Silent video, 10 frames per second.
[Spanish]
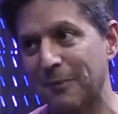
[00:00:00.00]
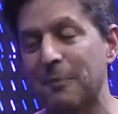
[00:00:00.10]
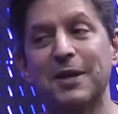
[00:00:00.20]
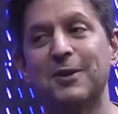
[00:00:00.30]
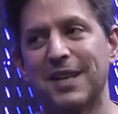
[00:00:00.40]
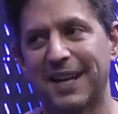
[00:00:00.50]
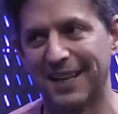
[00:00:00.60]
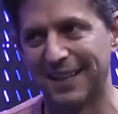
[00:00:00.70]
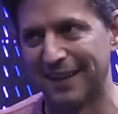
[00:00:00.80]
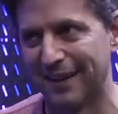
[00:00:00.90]
como medio
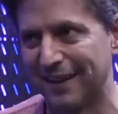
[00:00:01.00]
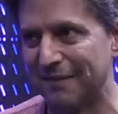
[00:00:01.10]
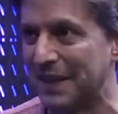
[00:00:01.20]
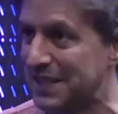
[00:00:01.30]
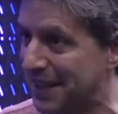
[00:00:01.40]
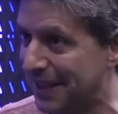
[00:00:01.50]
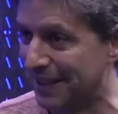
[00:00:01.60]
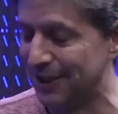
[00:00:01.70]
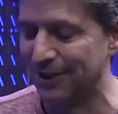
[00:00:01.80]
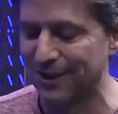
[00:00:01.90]
secreta fallida
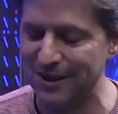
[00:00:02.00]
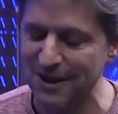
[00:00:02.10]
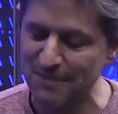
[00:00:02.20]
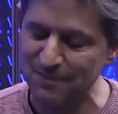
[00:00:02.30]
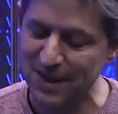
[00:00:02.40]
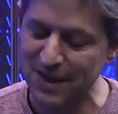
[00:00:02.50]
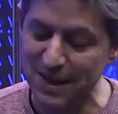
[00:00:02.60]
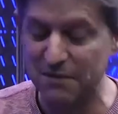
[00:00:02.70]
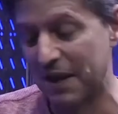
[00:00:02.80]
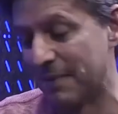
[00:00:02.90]
anterior.
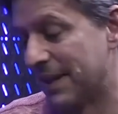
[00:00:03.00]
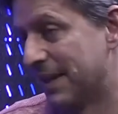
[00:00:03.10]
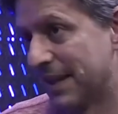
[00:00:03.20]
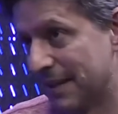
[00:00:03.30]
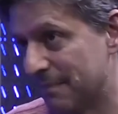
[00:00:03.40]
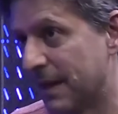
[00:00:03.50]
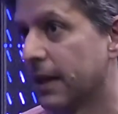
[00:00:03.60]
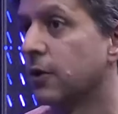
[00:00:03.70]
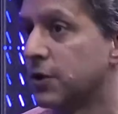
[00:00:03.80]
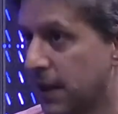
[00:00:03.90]
Y finalmente me
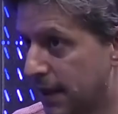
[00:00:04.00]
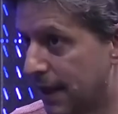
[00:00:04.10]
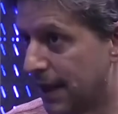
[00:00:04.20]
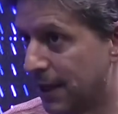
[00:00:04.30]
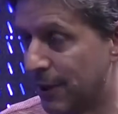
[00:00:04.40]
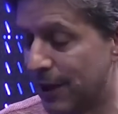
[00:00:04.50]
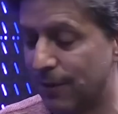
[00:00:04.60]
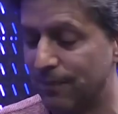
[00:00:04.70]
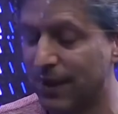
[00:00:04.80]
dijeron, sí, escribilo.